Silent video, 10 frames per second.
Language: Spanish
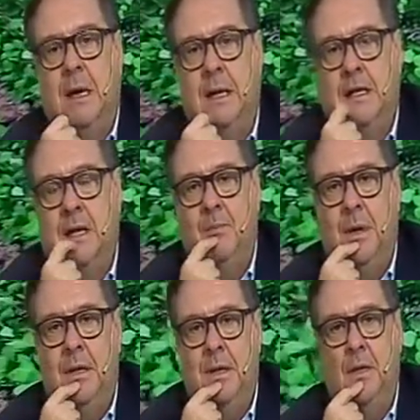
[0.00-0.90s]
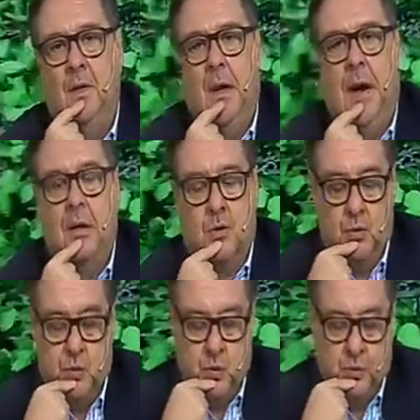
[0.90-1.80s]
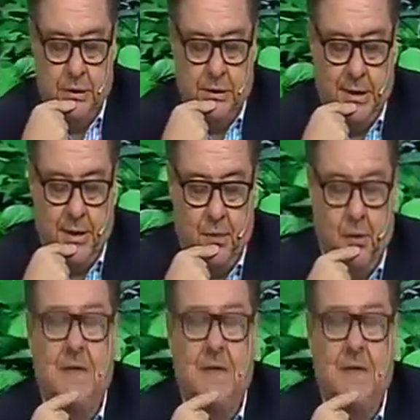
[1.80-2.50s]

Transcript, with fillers: le estén vendiendo al consumo interno.